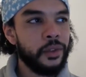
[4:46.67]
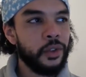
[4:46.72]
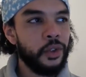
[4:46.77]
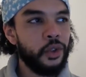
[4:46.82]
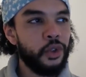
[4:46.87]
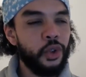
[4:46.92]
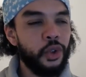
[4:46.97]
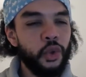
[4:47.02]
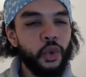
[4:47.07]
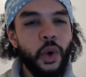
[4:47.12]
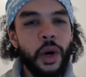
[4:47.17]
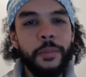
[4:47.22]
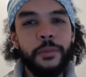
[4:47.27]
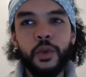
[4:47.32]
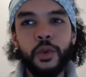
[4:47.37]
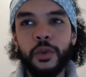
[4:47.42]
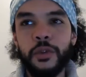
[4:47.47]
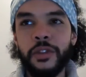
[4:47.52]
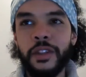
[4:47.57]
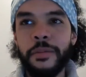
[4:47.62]
je dois me
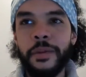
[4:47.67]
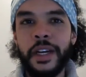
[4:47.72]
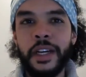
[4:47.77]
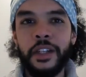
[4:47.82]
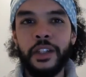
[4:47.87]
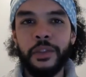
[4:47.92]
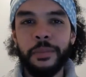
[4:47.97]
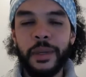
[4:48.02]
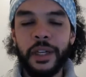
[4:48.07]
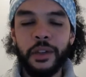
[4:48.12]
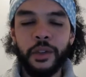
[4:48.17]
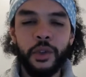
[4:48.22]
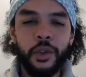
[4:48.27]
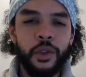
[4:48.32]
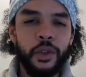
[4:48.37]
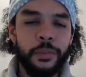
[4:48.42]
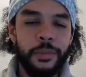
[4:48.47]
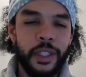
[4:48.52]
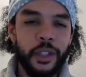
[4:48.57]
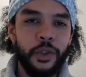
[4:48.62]
trouver belle, parce
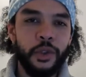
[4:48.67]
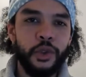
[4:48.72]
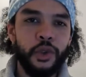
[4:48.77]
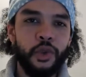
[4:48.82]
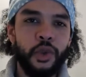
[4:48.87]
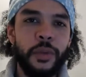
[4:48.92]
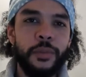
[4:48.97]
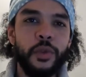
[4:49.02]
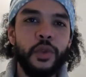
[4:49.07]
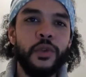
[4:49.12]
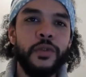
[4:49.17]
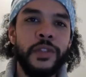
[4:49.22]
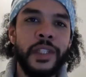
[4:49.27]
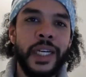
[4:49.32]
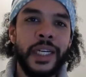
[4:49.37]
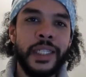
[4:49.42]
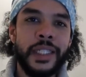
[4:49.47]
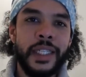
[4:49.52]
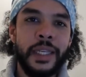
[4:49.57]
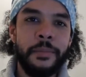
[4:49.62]
que, parce que je dois me trouver
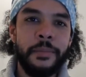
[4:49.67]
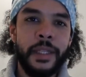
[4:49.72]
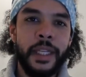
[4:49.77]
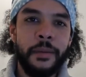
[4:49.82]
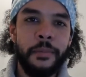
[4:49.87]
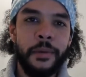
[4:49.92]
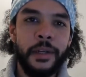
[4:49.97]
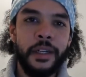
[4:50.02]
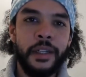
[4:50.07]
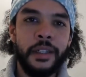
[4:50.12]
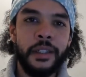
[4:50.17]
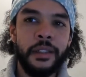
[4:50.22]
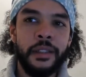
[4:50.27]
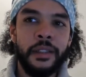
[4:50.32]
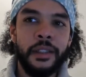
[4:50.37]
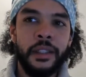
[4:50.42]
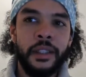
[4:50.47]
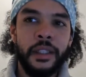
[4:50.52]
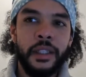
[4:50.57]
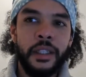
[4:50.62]
acceptable.
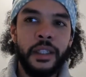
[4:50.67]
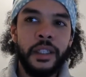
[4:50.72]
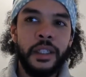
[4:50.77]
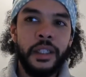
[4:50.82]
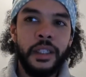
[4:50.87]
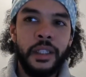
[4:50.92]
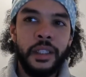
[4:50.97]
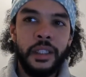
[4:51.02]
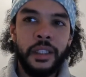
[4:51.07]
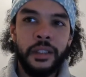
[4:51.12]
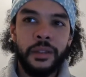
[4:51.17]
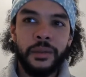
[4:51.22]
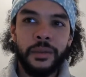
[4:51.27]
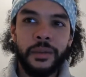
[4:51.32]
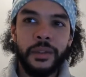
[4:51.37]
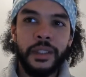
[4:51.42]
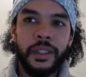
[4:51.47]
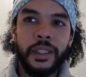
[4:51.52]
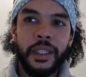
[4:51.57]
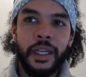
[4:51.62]
Donc,
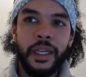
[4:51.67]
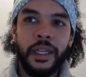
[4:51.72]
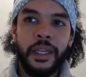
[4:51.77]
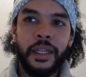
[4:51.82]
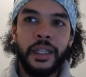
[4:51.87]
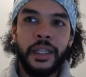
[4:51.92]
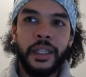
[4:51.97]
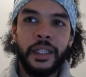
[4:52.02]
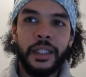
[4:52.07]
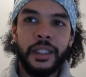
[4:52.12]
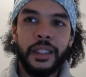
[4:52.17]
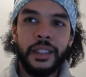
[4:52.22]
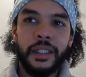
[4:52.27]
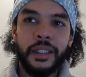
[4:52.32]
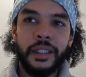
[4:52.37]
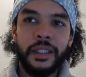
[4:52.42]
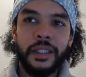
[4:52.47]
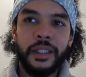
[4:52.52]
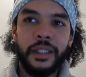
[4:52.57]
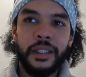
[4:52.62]
tu as
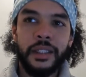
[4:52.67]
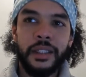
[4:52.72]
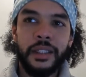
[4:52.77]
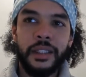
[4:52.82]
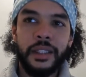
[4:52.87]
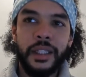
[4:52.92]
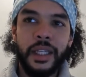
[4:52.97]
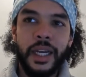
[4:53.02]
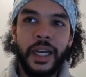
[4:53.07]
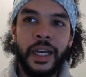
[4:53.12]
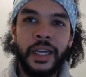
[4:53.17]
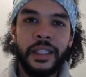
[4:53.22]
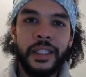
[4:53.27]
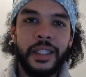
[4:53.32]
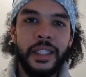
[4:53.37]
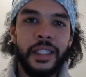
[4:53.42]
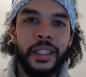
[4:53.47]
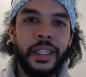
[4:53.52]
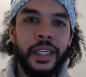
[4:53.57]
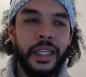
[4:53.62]

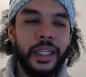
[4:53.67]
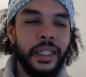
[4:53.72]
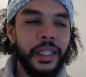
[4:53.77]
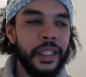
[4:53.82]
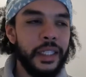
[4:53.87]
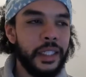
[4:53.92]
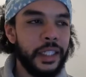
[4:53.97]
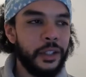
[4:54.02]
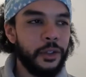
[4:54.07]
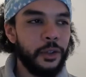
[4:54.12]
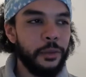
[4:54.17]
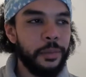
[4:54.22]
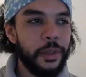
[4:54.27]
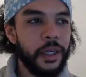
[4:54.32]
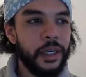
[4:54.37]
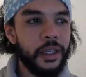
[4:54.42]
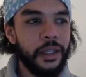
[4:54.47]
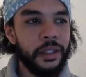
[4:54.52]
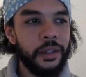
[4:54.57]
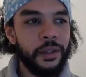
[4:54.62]
intégré quelque
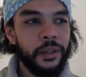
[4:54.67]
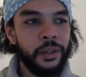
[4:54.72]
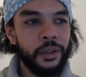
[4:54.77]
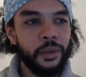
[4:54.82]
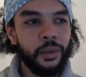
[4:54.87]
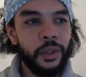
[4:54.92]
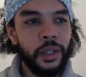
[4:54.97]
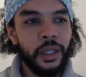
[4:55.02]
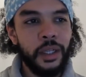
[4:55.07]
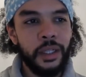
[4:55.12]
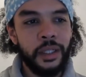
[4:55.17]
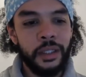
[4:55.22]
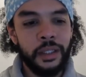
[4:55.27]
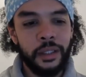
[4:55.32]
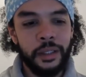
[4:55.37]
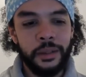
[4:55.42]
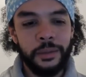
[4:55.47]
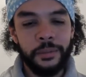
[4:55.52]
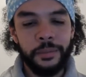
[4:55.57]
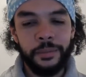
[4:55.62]
part en toi
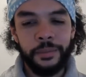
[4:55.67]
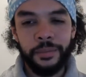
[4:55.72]
un,